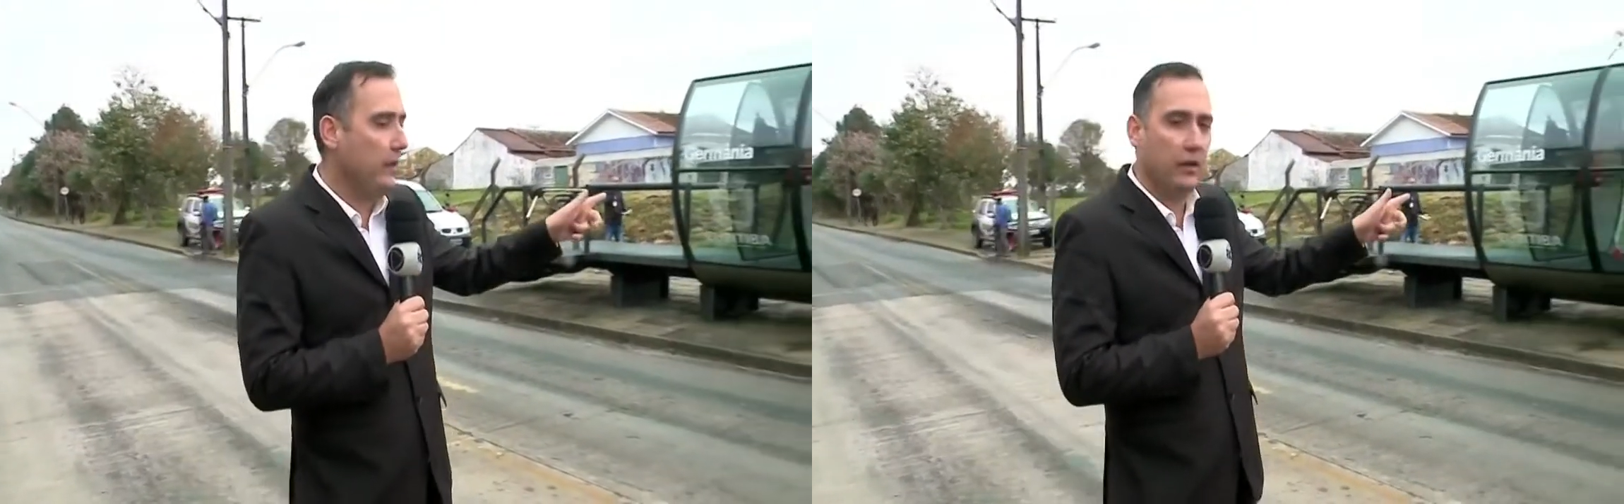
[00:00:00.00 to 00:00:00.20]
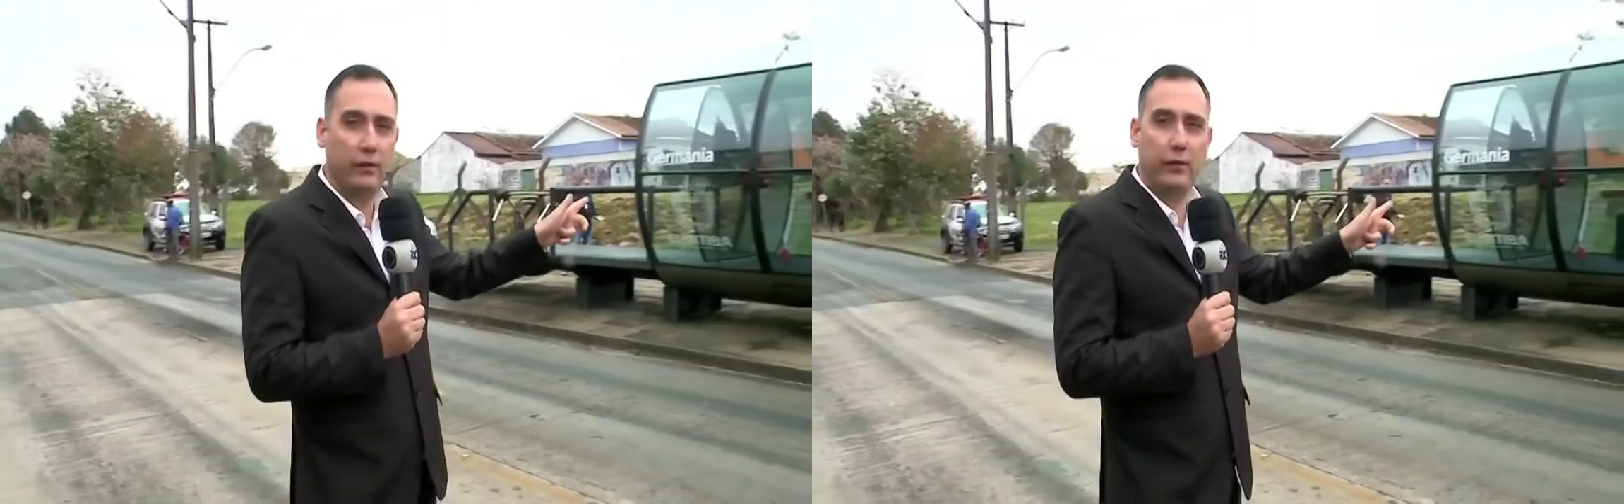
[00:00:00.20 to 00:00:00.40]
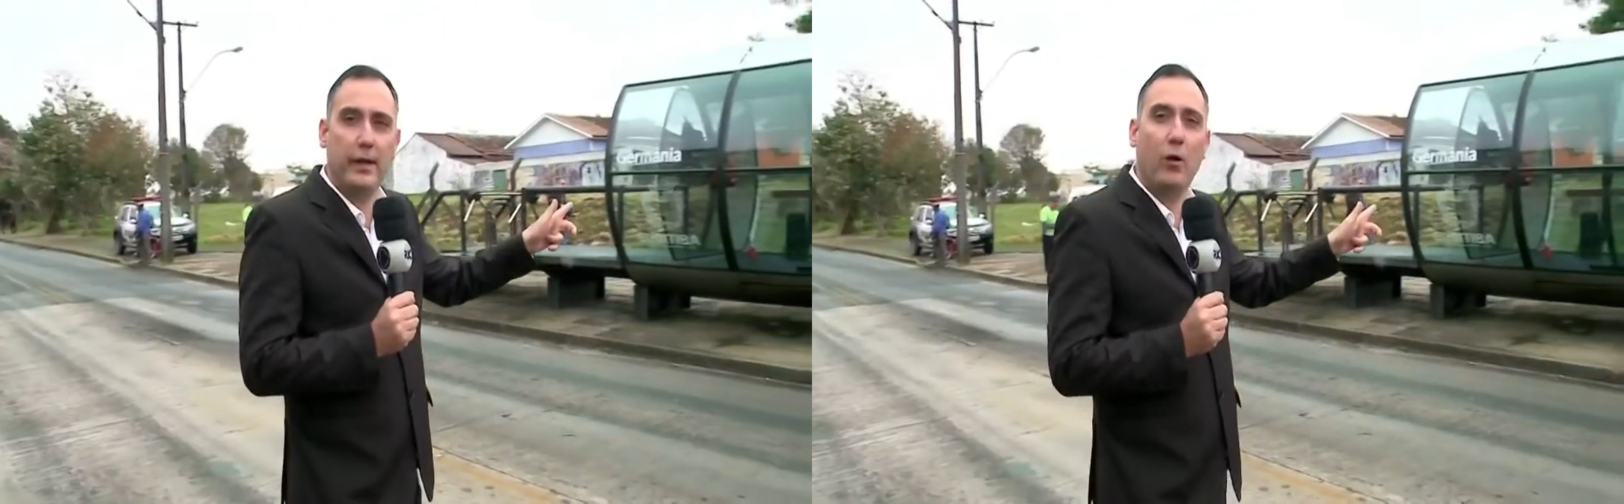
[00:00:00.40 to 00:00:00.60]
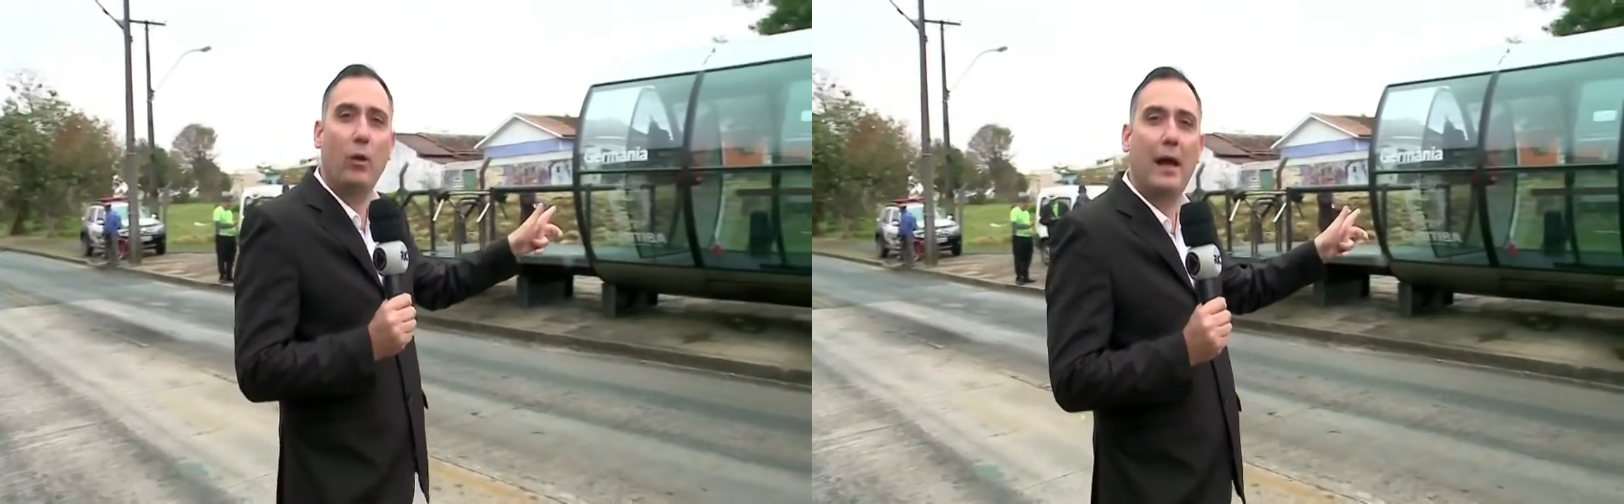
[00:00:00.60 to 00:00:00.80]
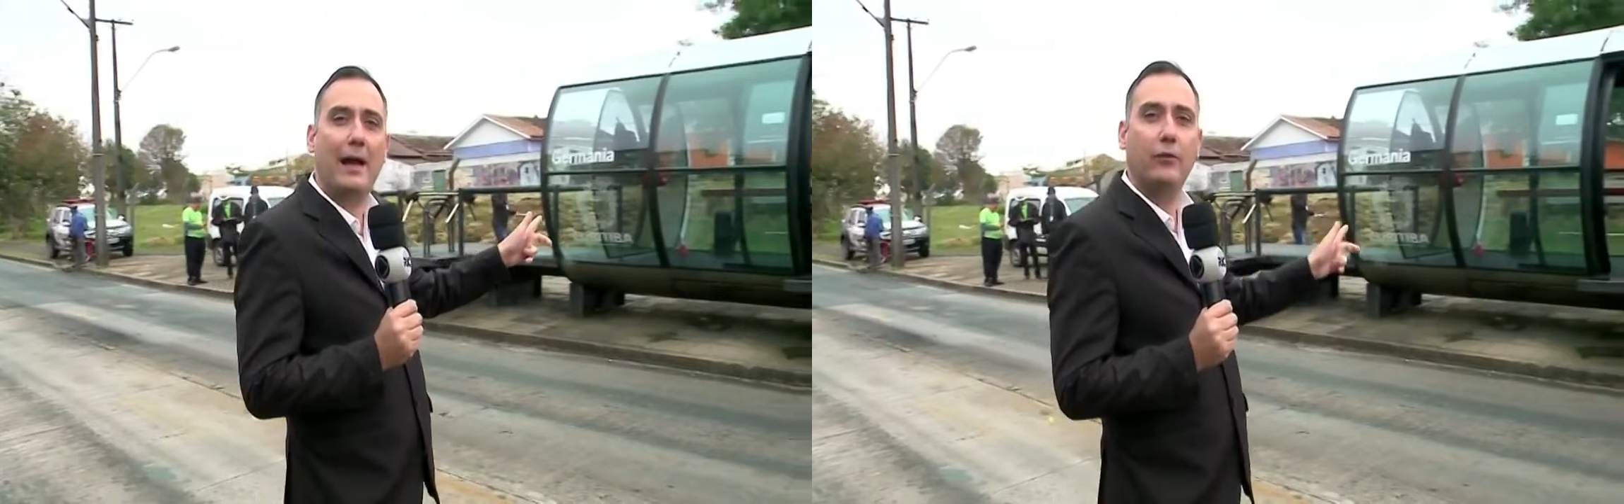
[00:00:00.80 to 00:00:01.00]
e foi ao
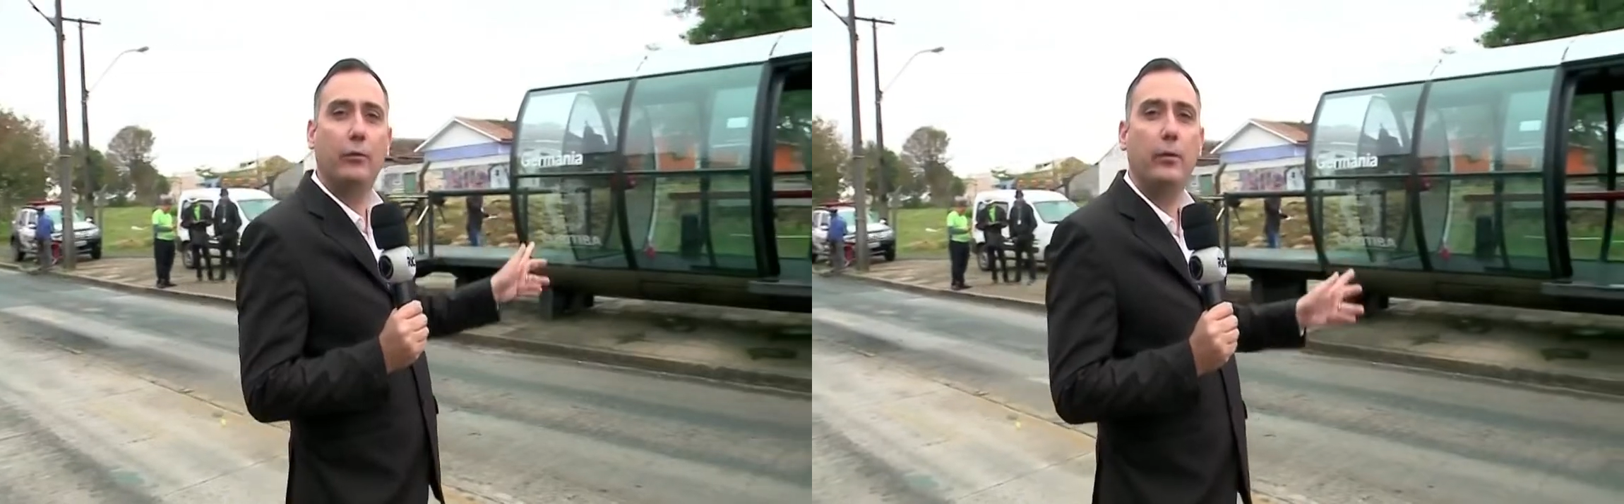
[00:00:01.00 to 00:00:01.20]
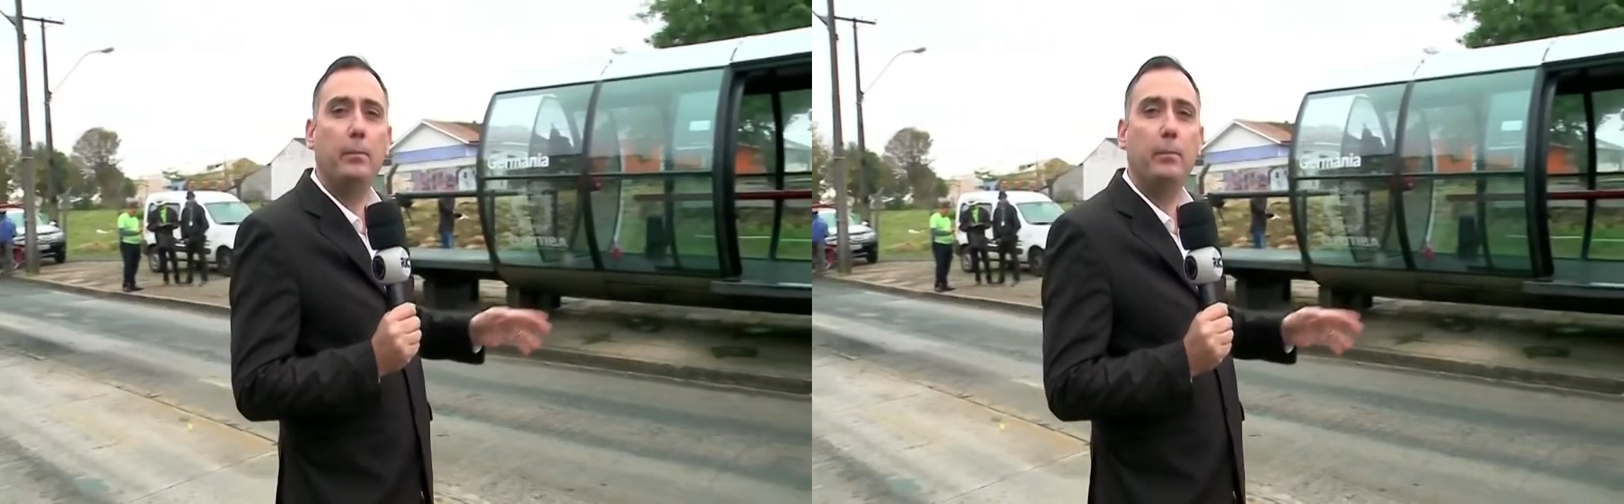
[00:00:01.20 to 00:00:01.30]
lado